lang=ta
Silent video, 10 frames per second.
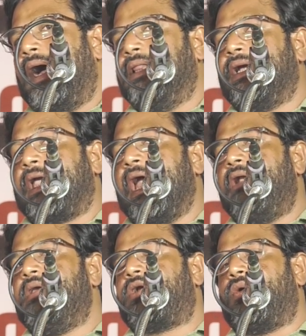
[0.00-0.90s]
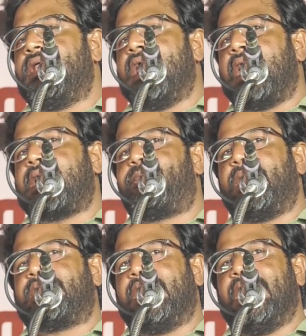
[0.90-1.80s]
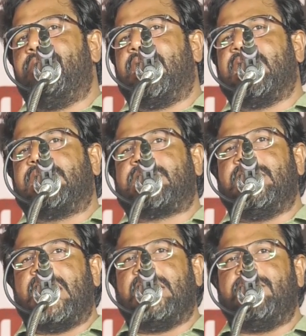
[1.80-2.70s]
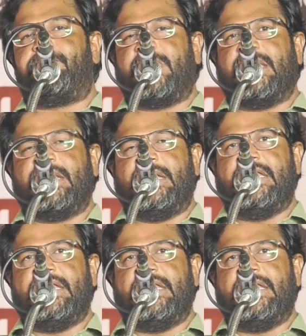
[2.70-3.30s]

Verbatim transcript: அது கேள்விக்குறியாக்கப்பட்டு மதத்தின் அடிப்படையில்